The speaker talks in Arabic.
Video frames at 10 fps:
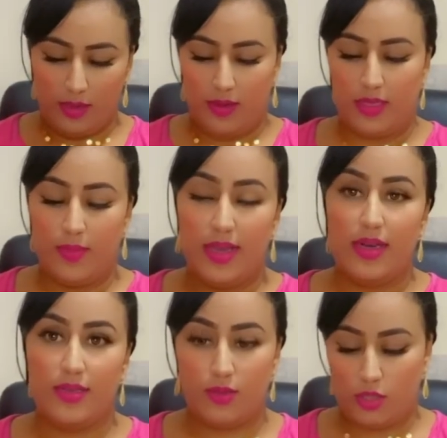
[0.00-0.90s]
هذا ما
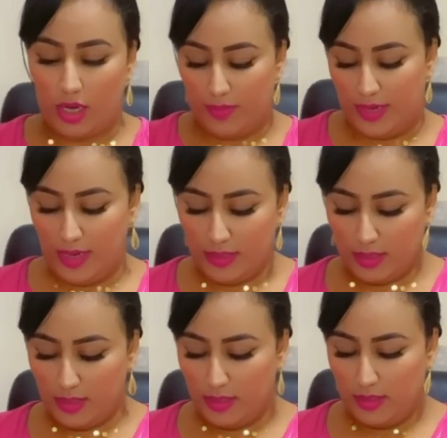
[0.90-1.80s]
خلصتوش البنات
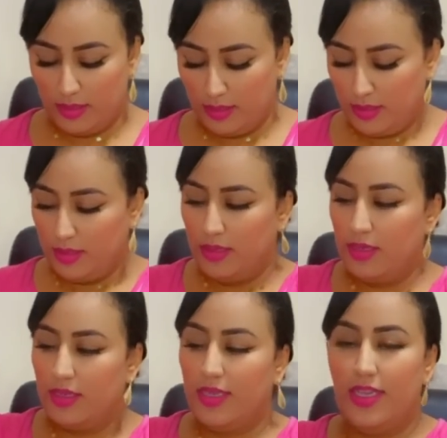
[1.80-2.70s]

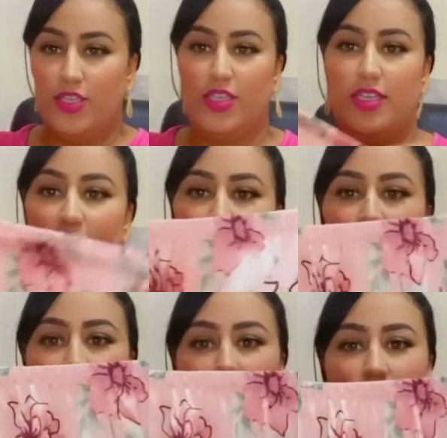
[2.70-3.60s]
كيجي
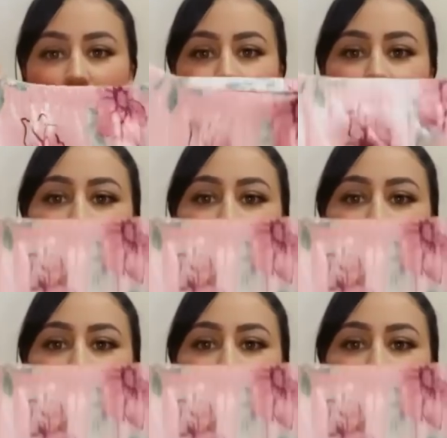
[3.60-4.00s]
هكا